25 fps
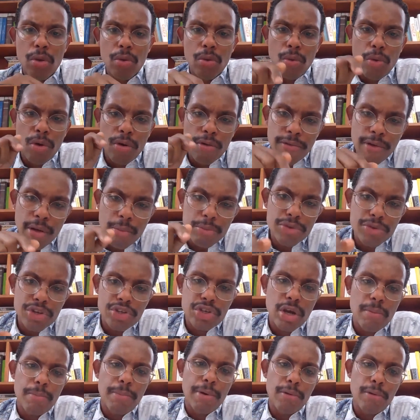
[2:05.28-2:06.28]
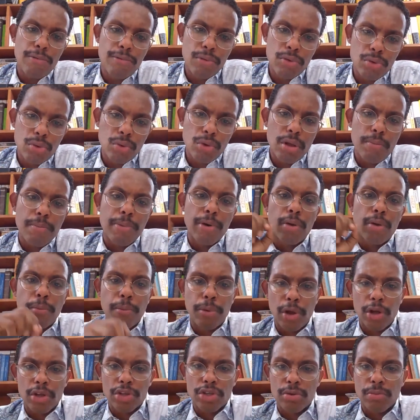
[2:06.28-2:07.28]
O que vamos deixar para o futuro e para o
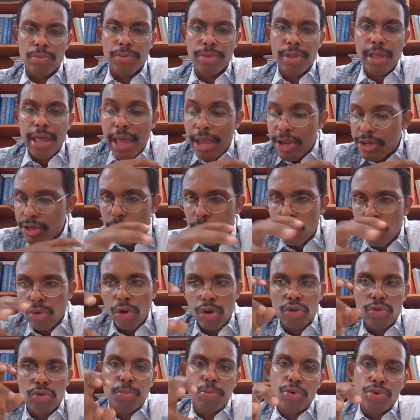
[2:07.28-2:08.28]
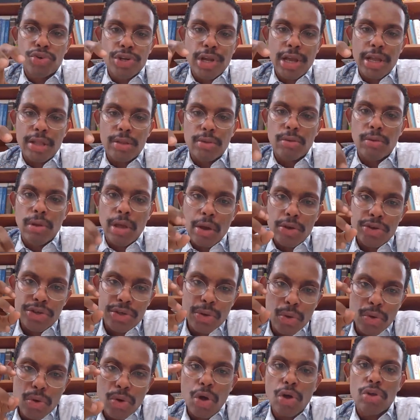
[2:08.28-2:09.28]
próximo. Este é o nosso projeto, este
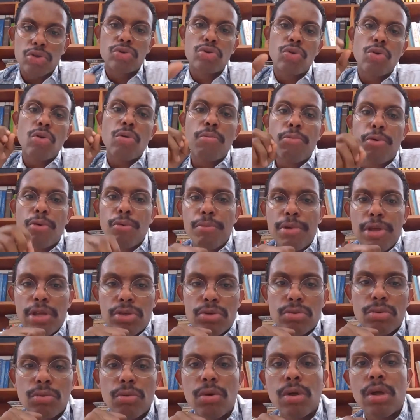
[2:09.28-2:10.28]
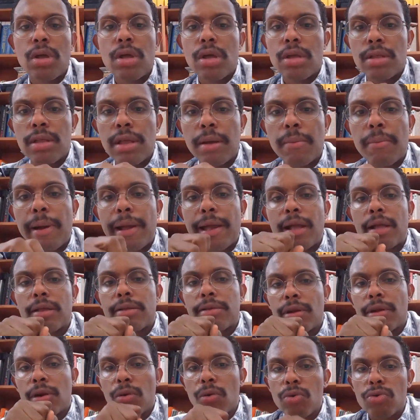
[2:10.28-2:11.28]
é o nosso compromisso da Bem
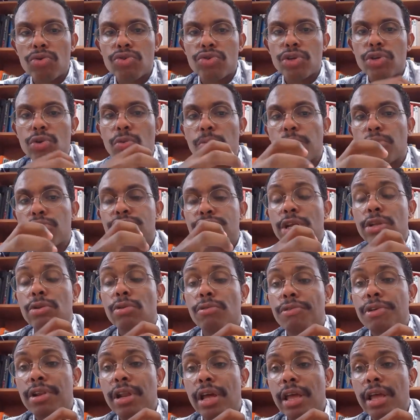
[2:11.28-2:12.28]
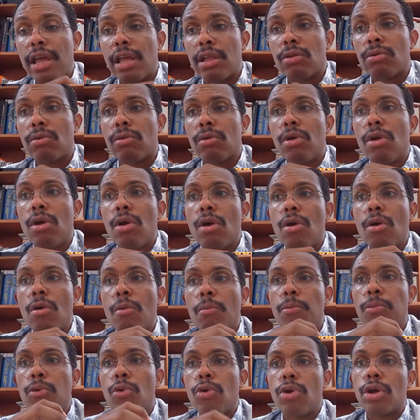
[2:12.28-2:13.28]
Alta Araújo e do projeto Ovinaieto
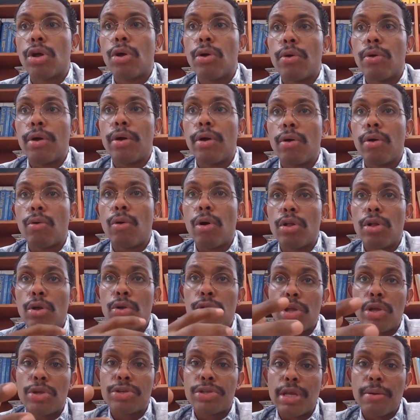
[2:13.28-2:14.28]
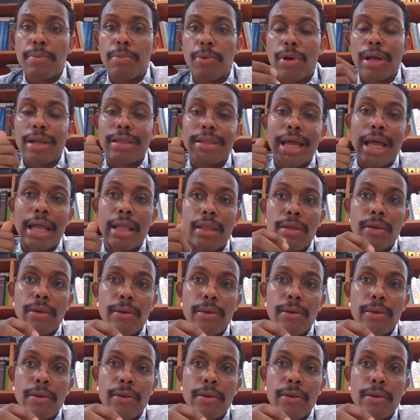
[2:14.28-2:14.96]
porque quando eu digo sempre catate,